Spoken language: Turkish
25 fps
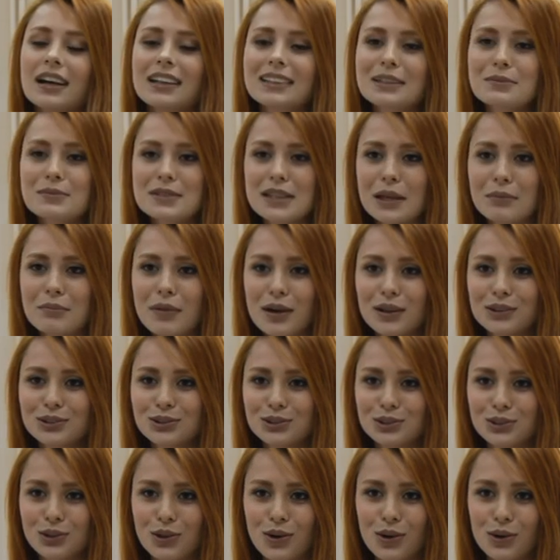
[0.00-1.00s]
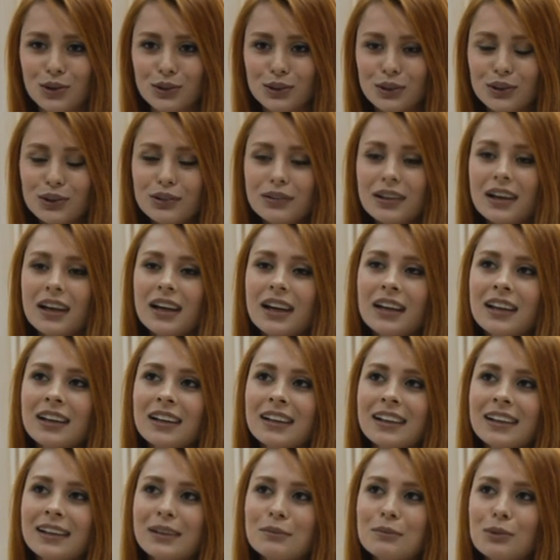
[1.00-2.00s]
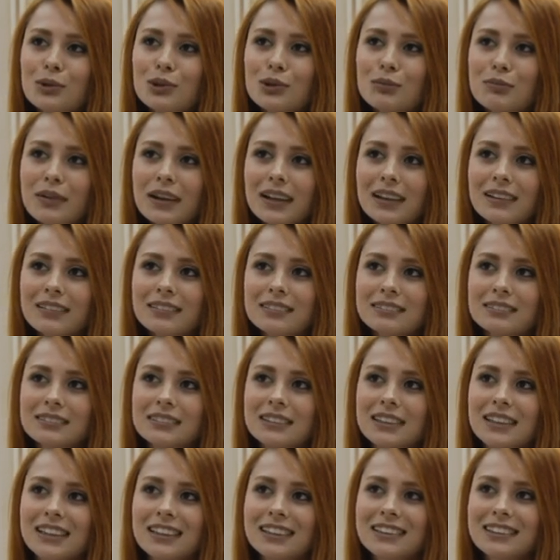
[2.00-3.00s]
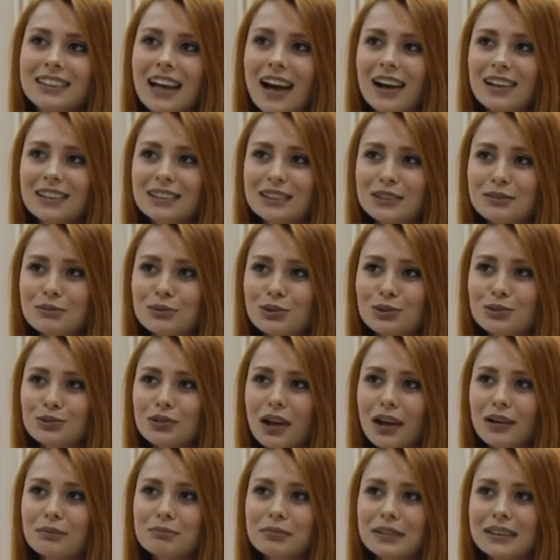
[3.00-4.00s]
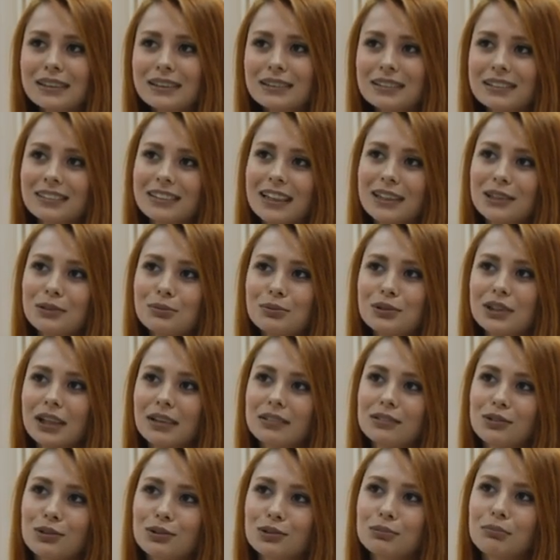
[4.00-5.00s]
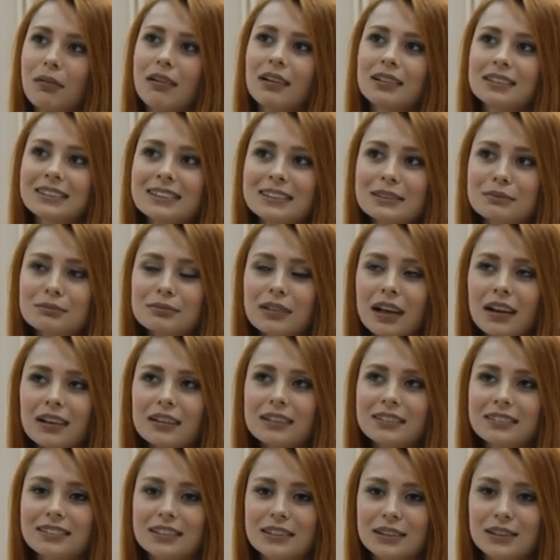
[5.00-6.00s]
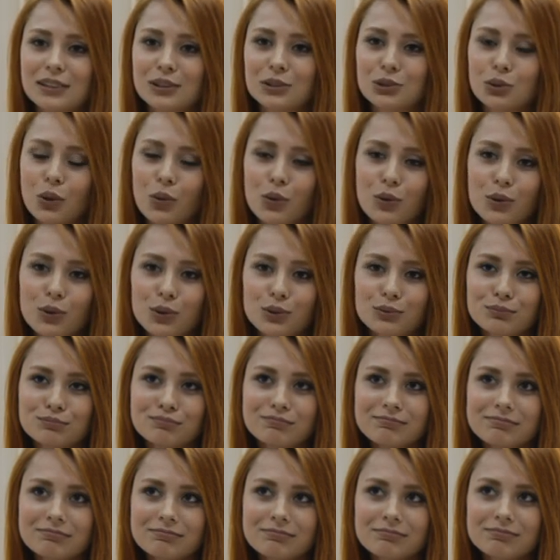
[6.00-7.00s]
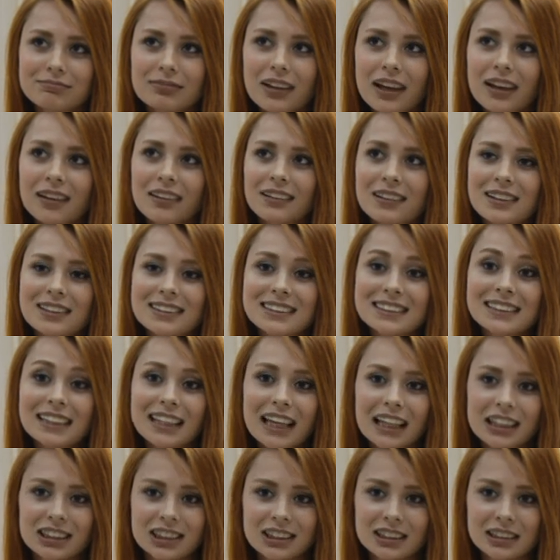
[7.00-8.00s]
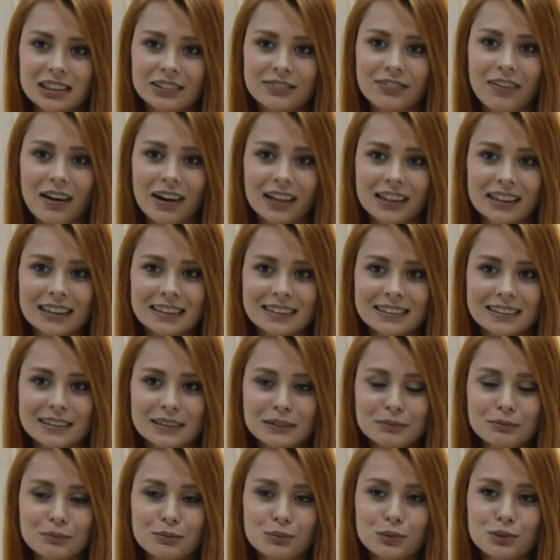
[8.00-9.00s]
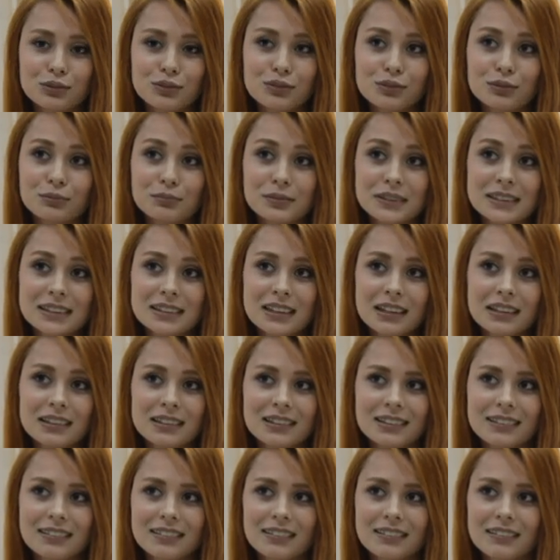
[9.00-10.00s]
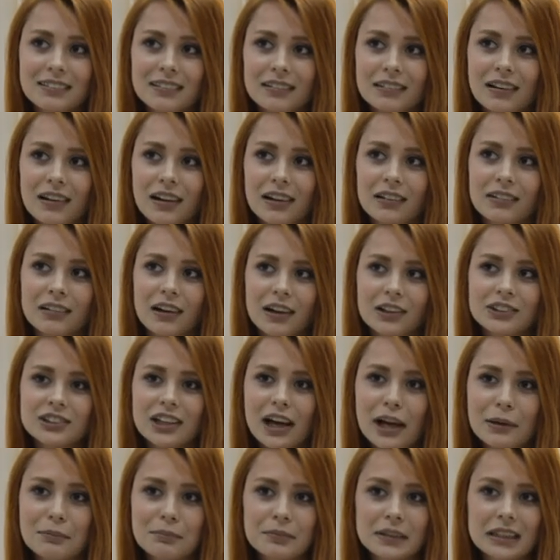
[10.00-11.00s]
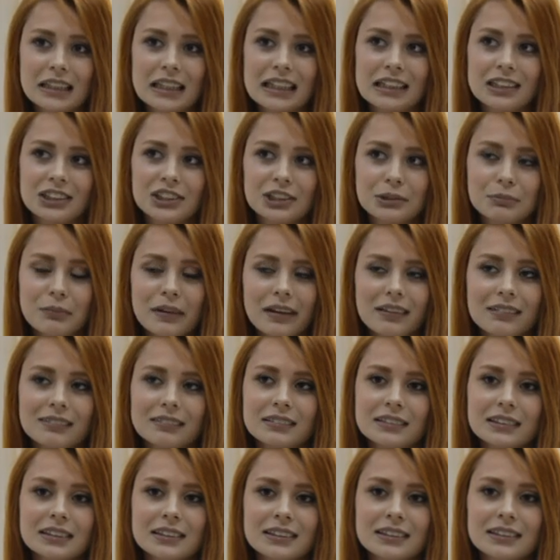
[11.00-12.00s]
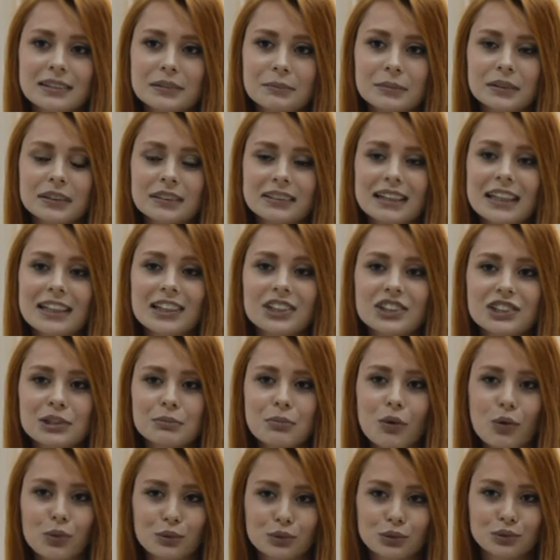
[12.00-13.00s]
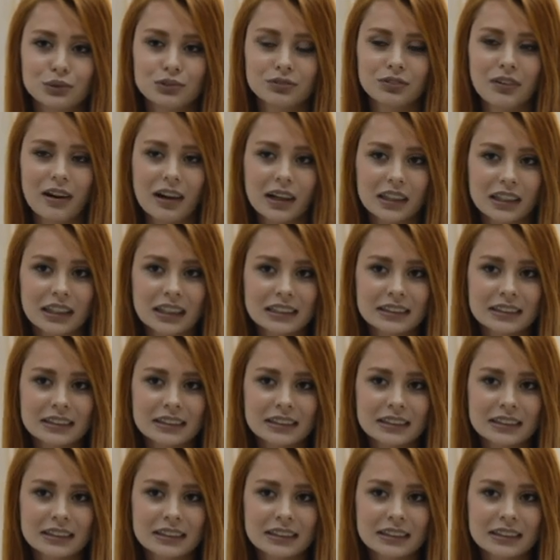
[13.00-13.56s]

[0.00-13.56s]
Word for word: Adım Sema Türkoğlu. Bölüme ilk geldiğim günden beri geçmişe doğru baktığımda e, çok hızlı geçtiğini fark ettim. Bu bizdeki acayip bir gelişme, e, bir değişim olduğunu fark